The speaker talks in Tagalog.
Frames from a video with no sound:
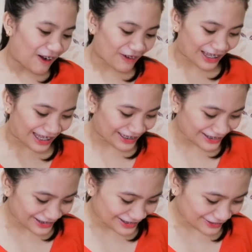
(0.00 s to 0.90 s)

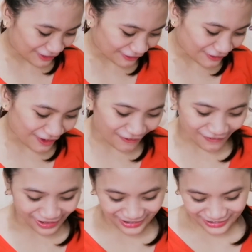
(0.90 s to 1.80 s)
Okay, tungtuwa
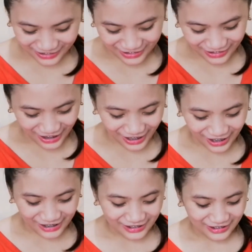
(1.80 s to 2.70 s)
ako ngayon,
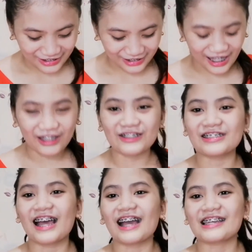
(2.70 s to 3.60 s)
girl. Thank you
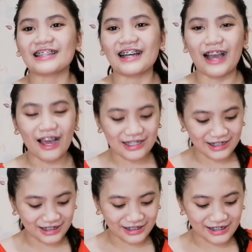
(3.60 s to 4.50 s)
sa aking
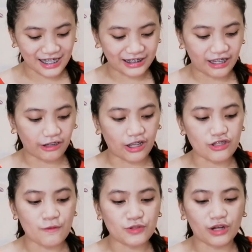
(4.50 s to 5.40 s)
cousin, sa Ate
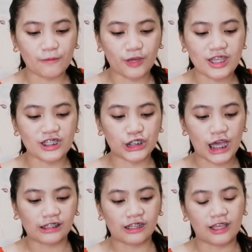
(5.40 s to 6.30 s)
Erica. Subscribe kayo sa
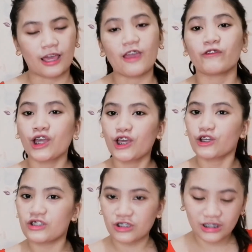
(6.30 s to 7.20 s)
channel niya. If
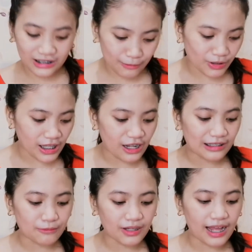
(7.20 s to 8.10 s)
gusto niyo ding
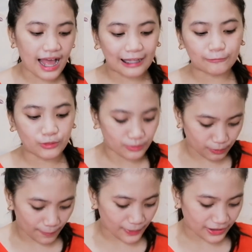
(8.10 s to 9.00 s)
manalo ng mga album,
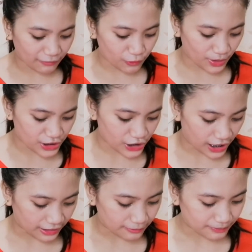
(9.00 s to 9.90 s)
magpapag-giveaway siya.